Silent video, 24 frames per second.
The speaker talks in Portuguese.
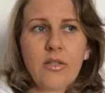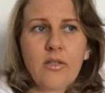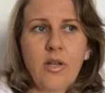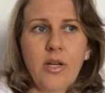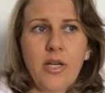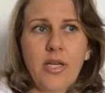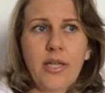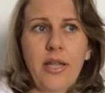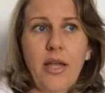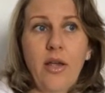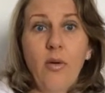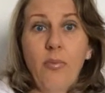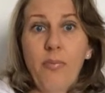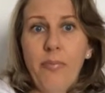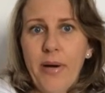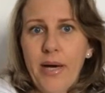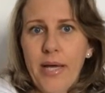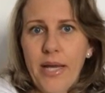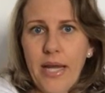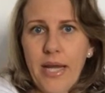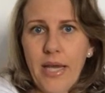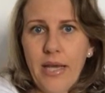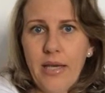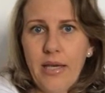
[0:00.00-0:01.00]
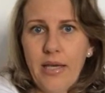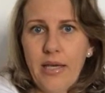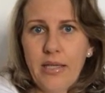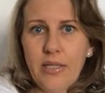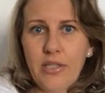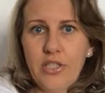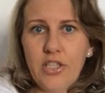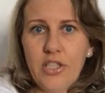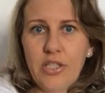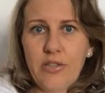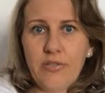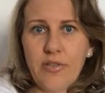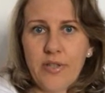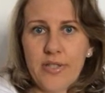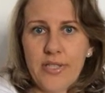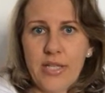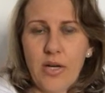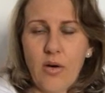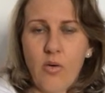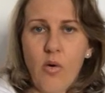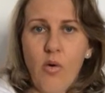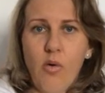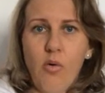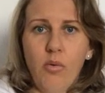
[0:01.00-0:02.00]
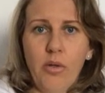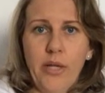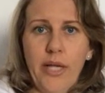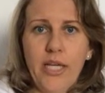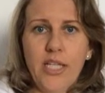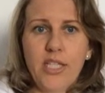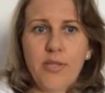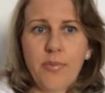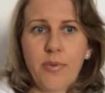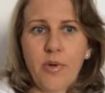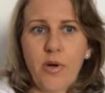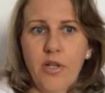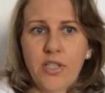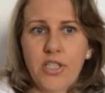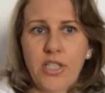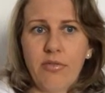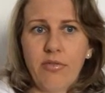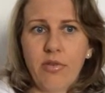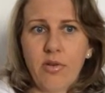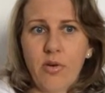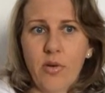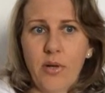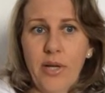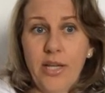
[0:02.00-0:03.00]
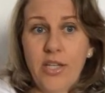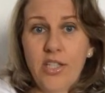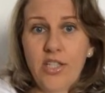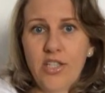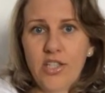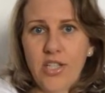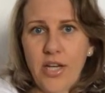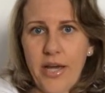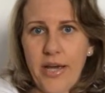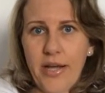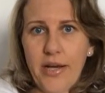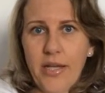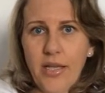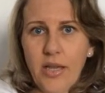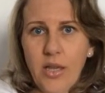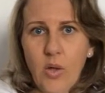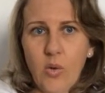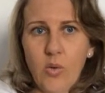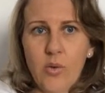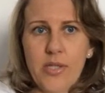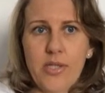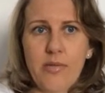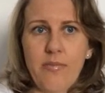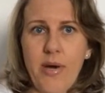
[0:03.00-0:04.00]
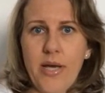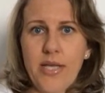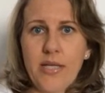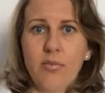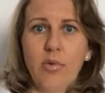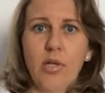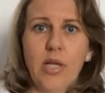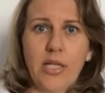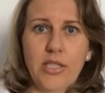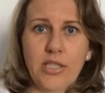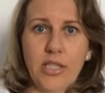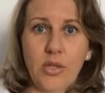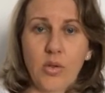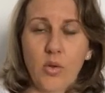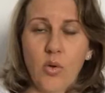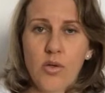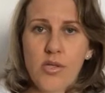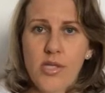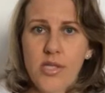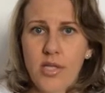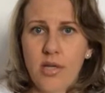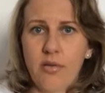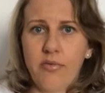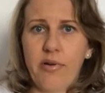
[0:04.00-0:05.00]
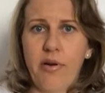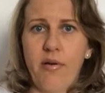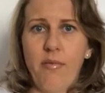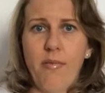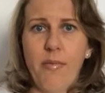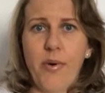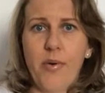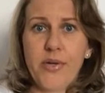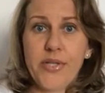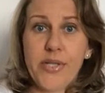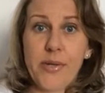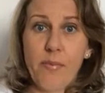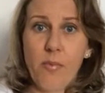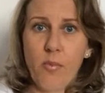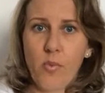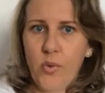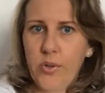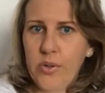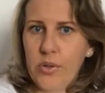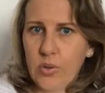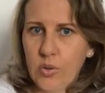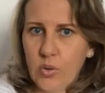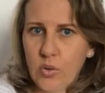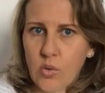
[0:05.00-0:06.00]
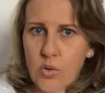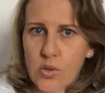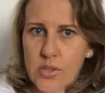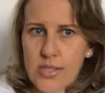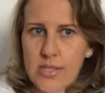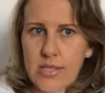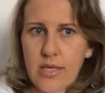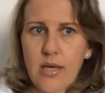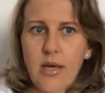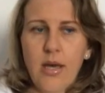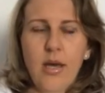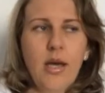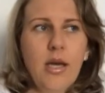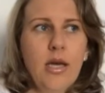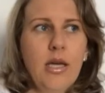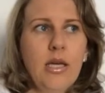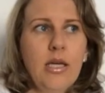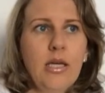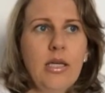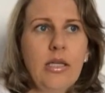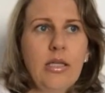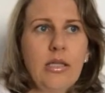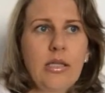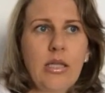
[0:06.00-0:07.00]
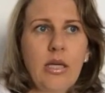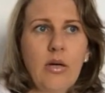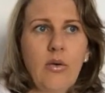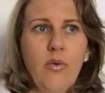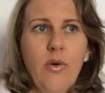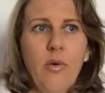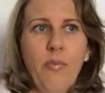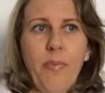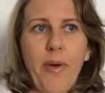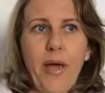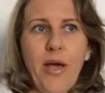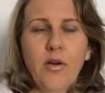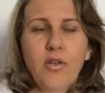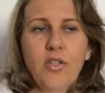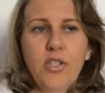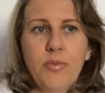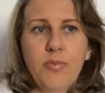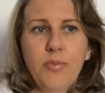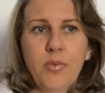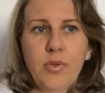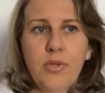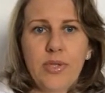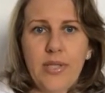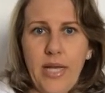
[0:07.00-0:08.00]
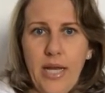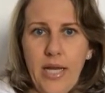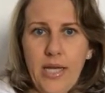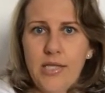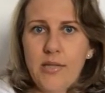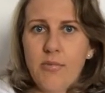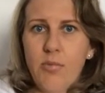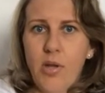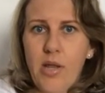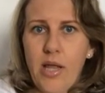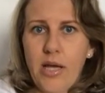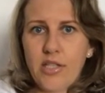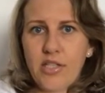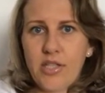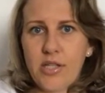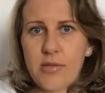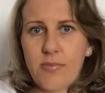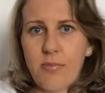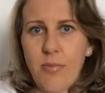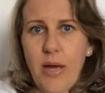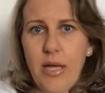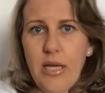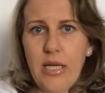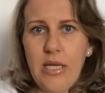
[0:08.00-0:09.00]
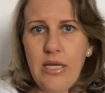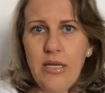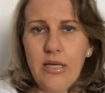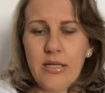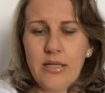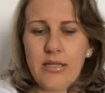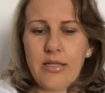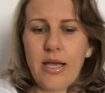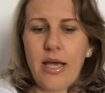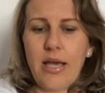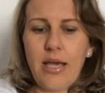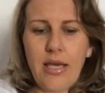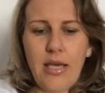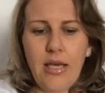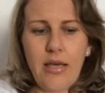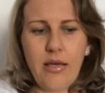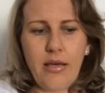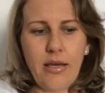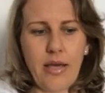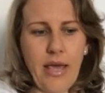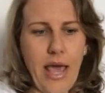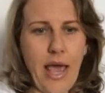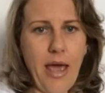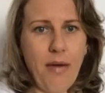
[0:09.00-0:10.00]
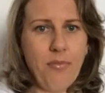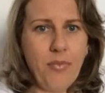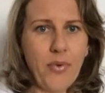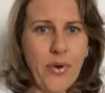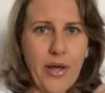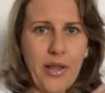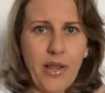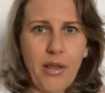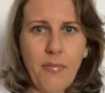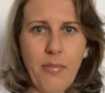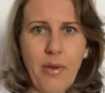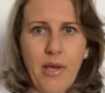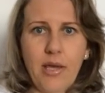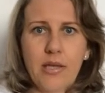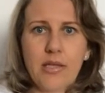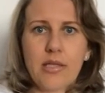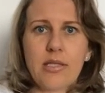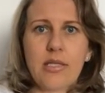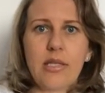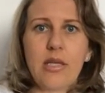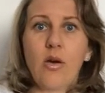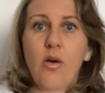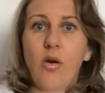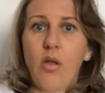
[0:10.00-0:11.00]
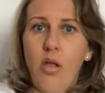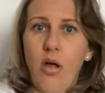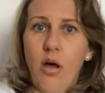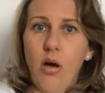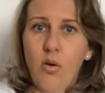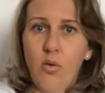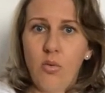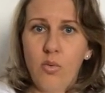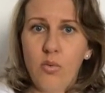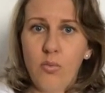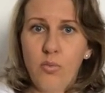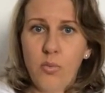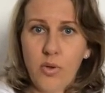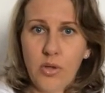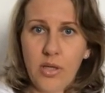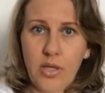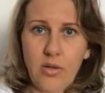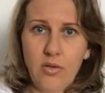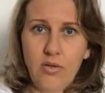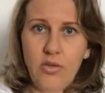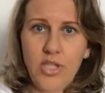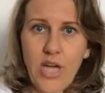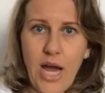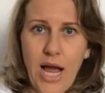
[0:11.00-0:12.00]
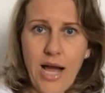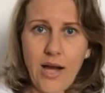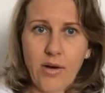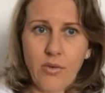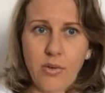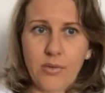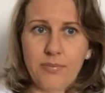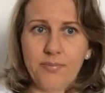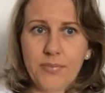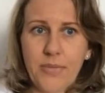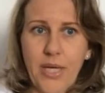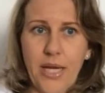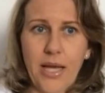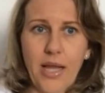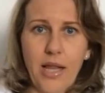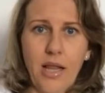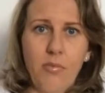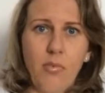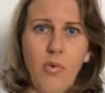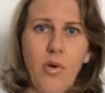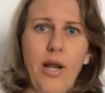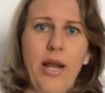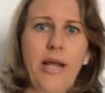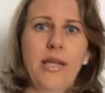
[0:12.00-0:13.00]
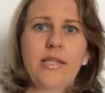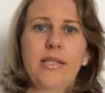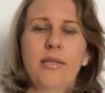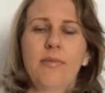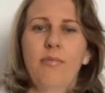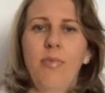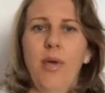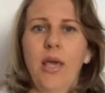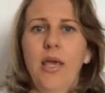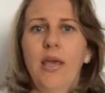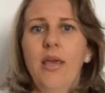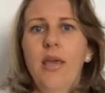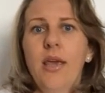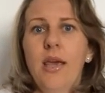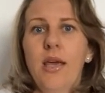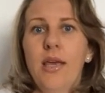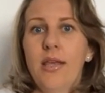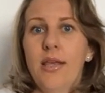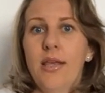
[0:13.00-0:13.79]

Só que daí eu parei de fazer com o leite, porque eu achava que o leite já era doce, mais bolacha doce, então ficava uma coisa muito doce. Então eu pego, tipo, três bolachas marias, aí quebro ela bem assim e coloco um pouquinho de água. Aí ela amolece bem